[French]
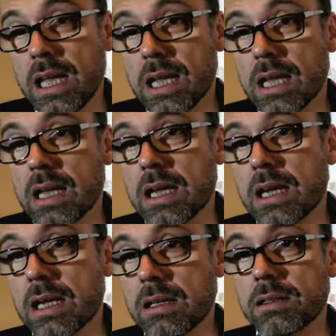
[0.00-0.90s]

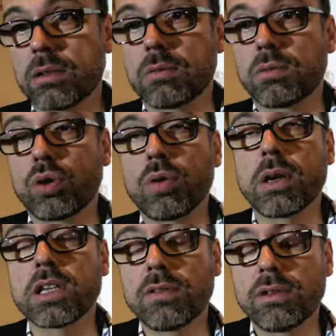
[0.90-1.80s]
Euh, sur le
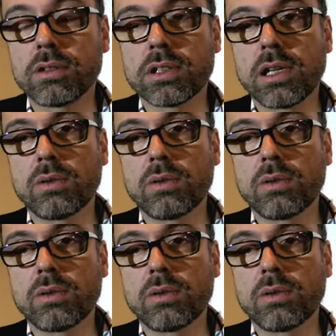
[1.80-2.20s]
marché français,